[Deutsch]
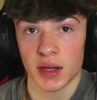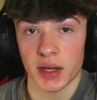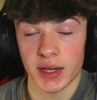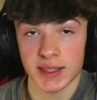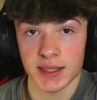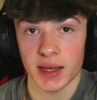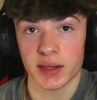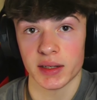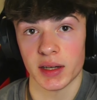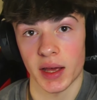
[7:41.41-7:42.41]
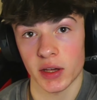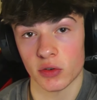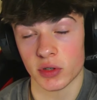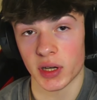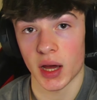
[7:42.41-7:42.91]
lasst gerne ein Like
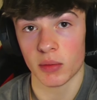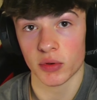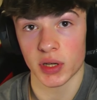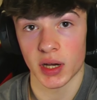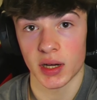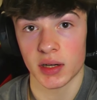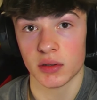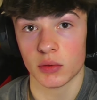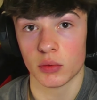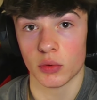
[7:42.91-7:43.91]
und ein Abo da